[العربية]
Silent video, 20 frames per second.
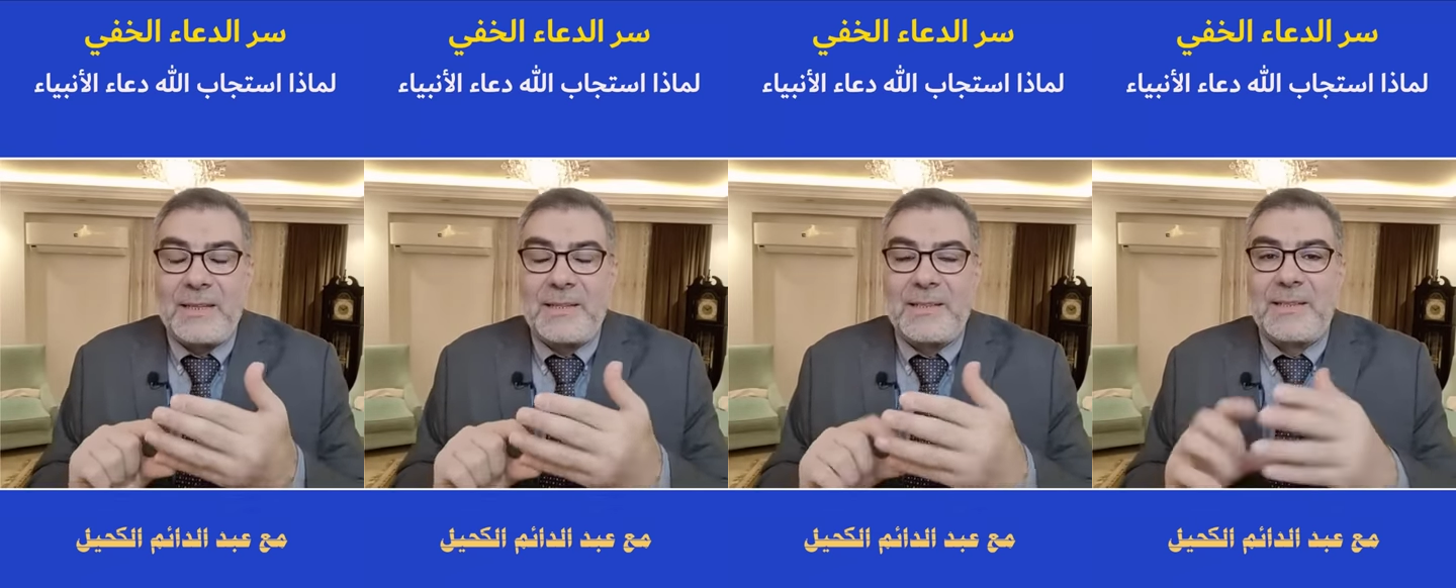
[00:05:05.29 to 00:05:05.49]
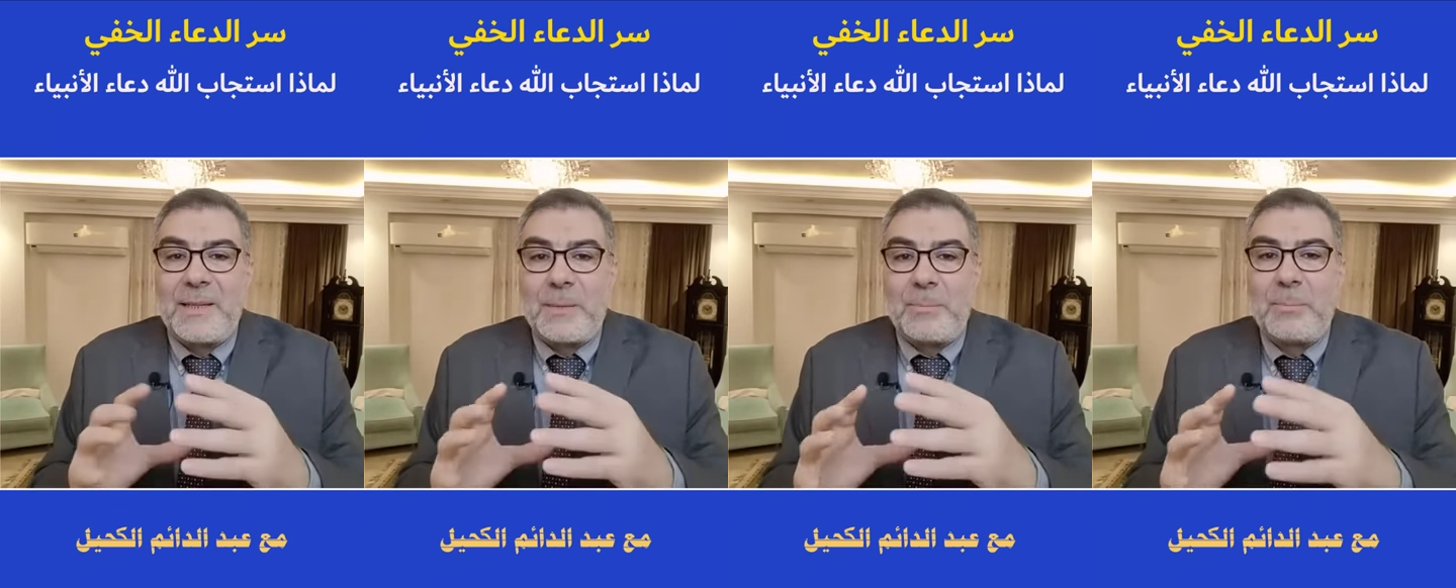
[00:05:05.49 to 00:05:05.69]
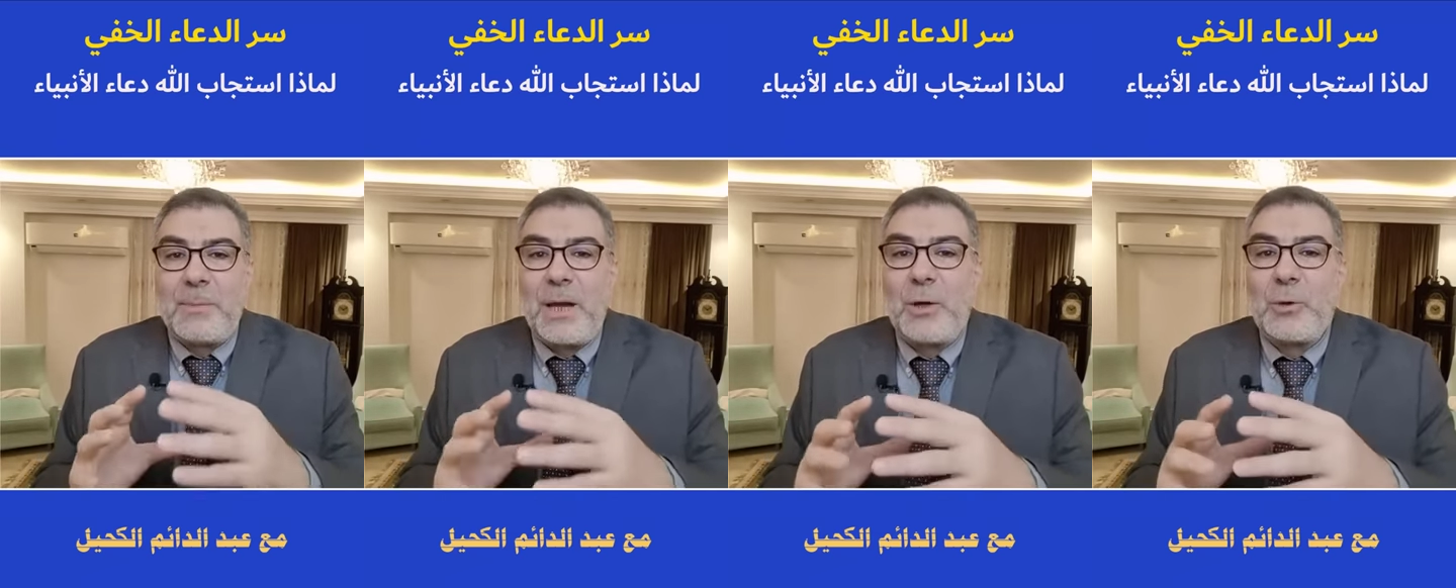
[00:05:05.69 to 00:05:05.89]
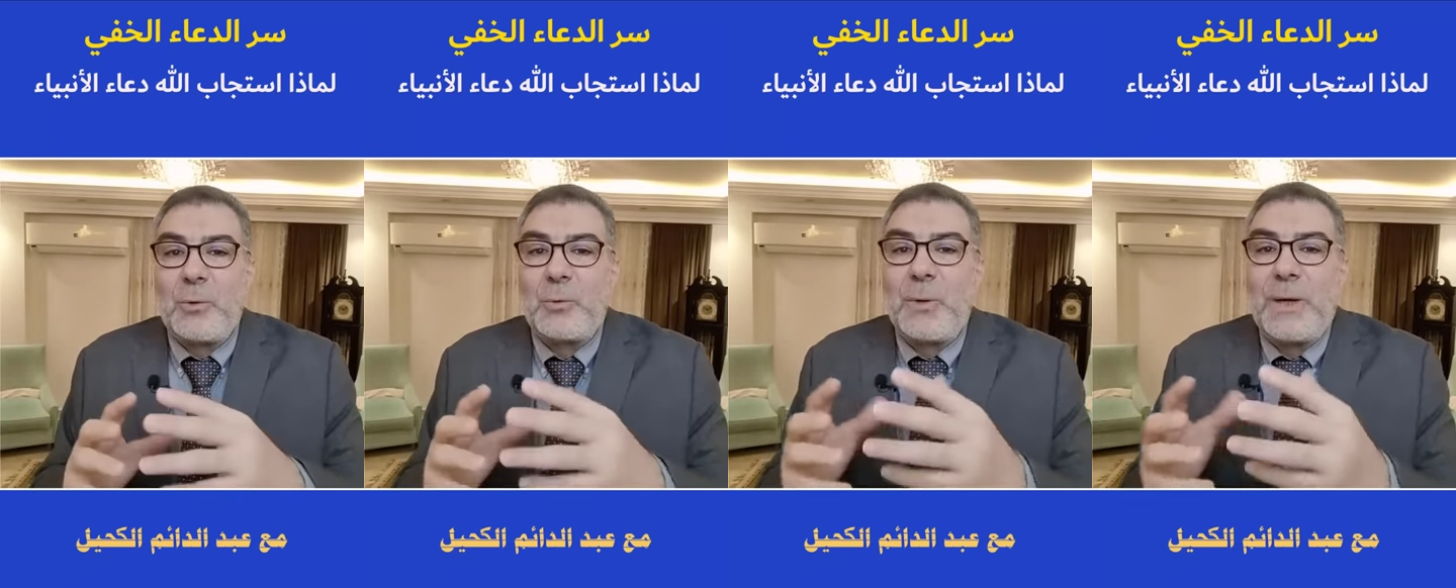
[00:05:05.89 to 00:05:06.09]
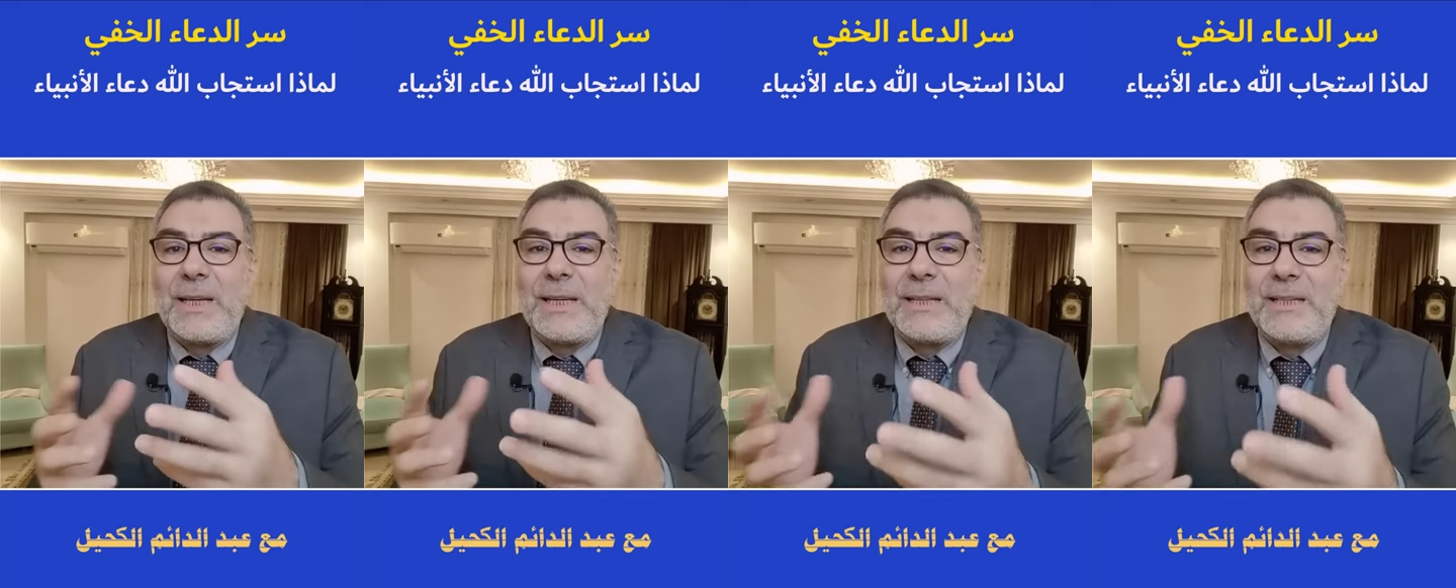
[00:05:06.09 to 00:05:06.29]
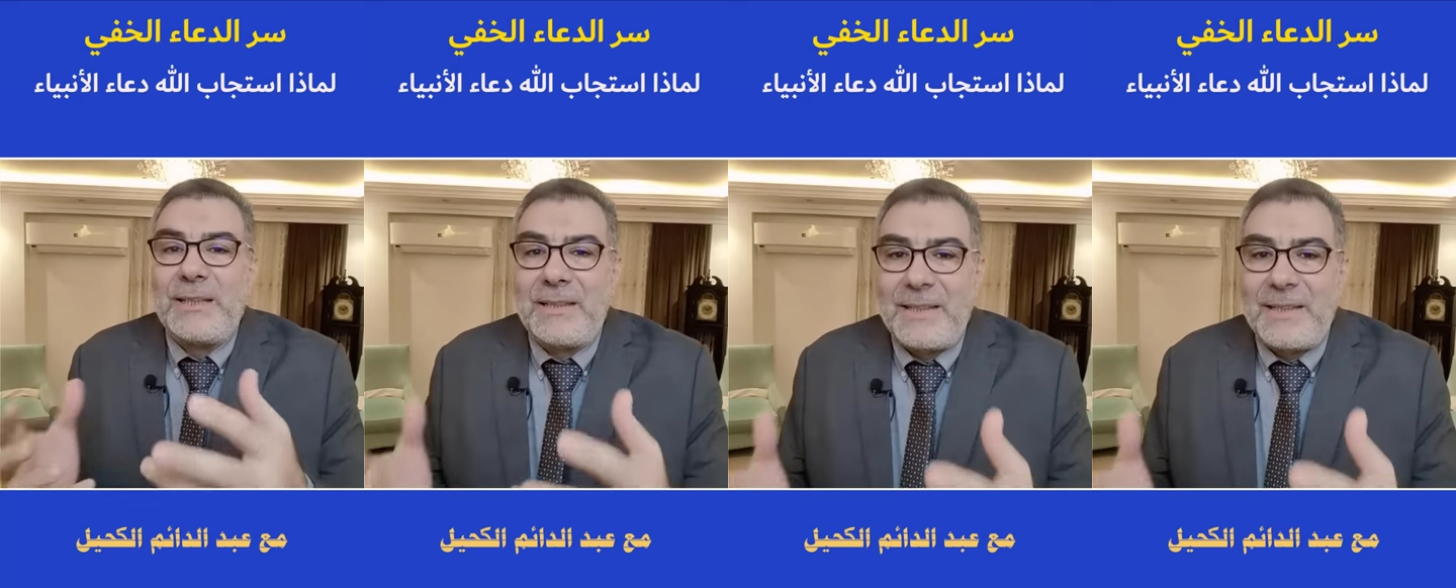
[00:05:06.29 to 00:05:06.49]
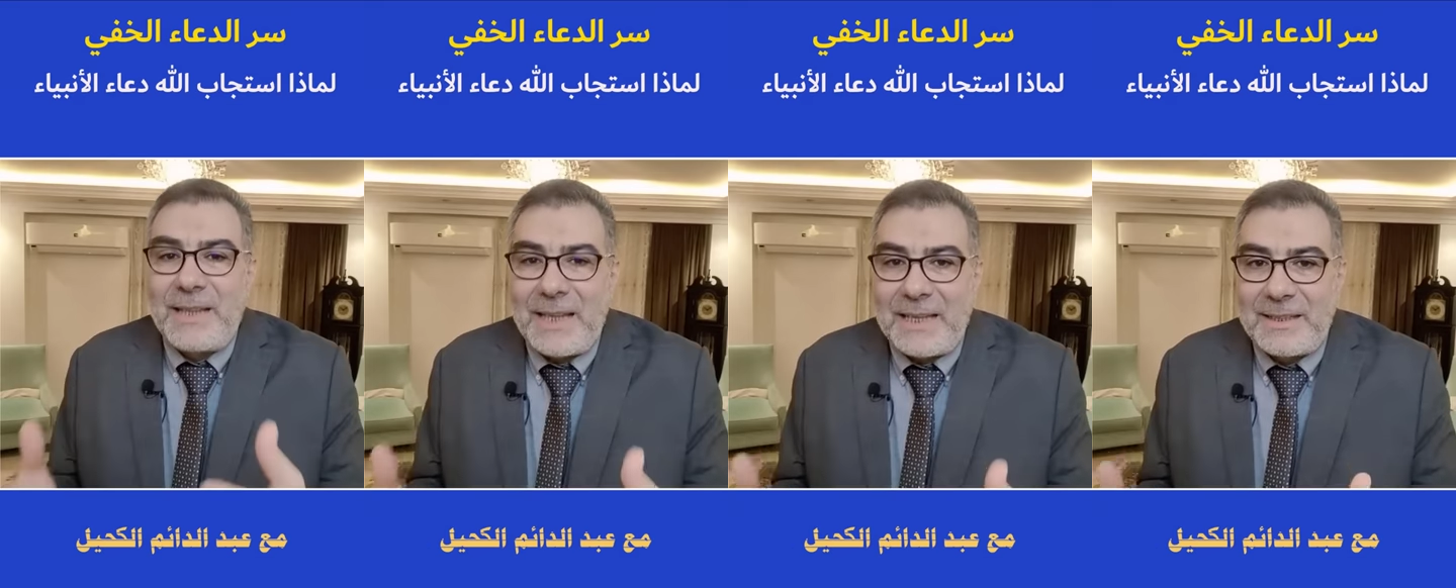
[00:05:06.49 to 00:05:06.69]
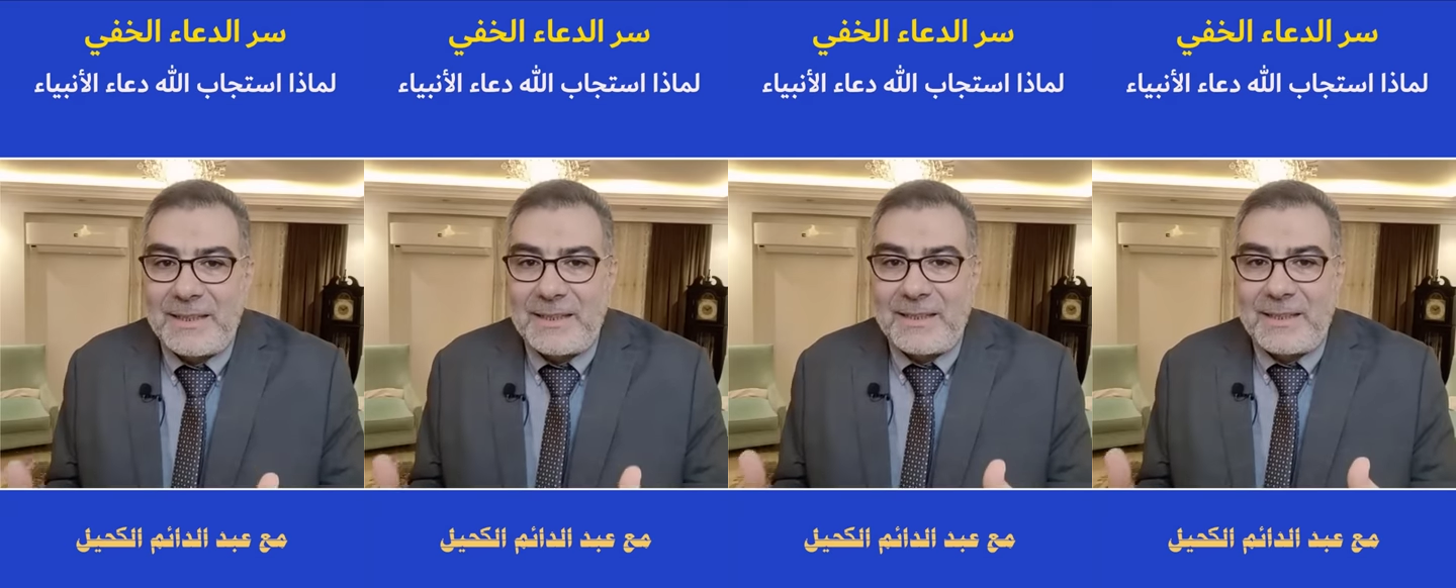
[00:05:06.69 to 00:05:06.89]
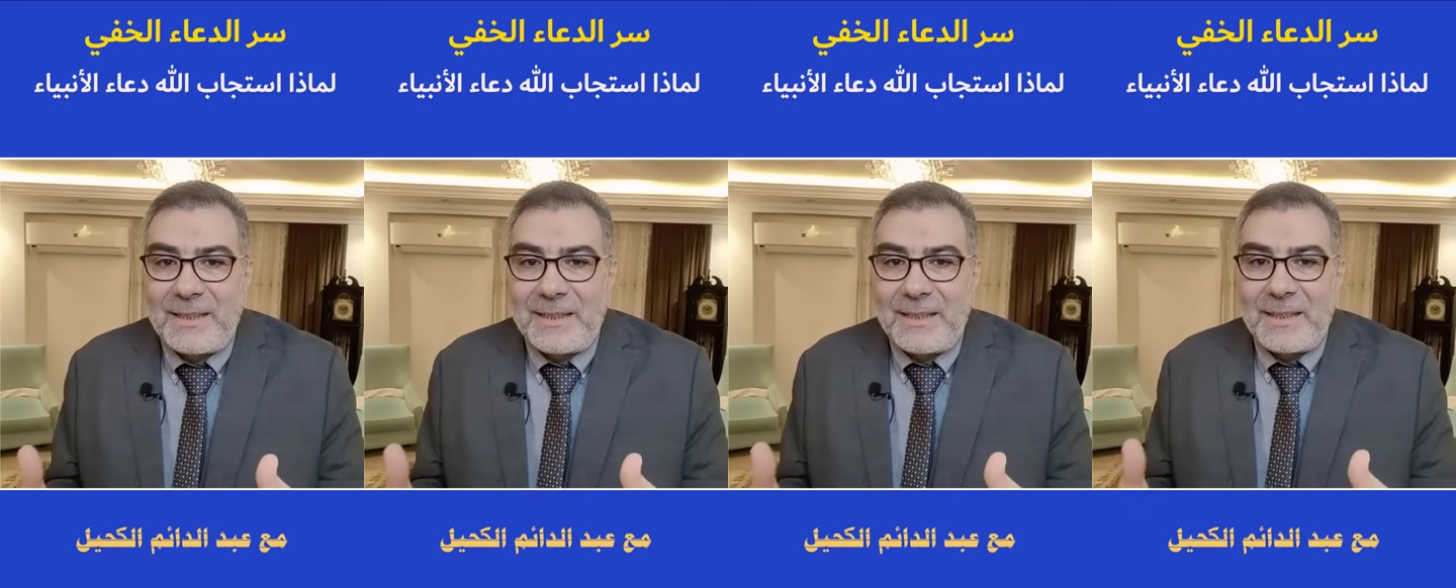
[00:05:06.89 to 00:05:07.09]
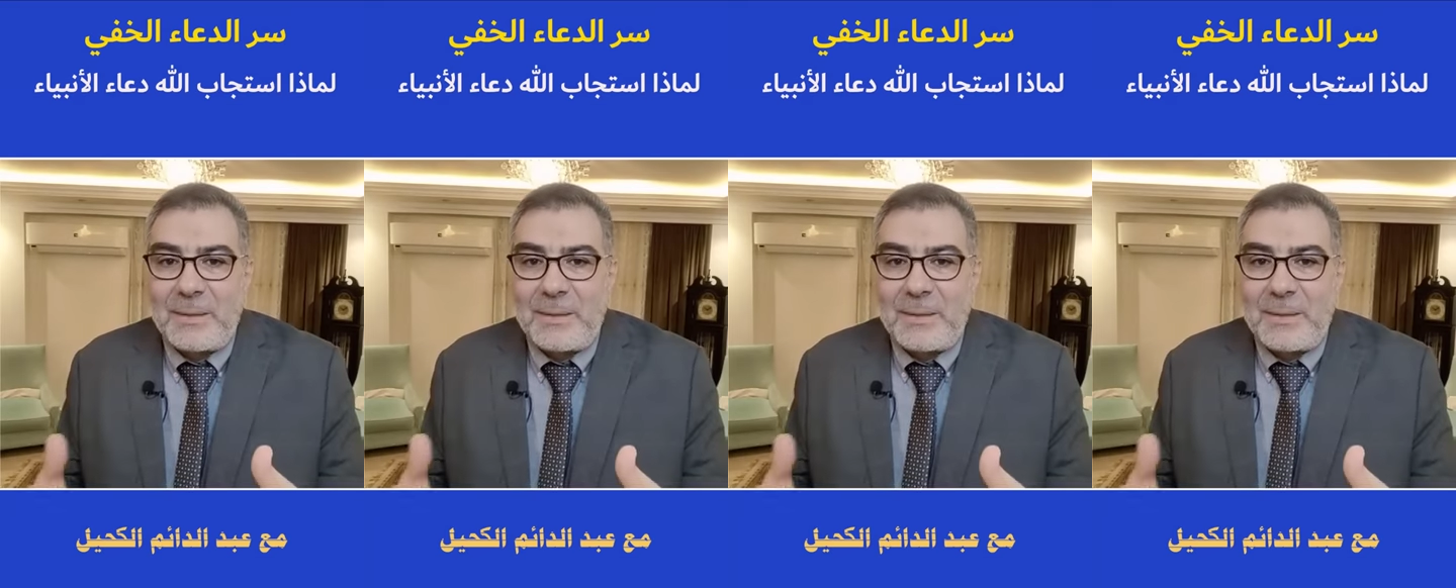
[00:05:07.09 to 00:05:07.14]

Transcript: سماه وليا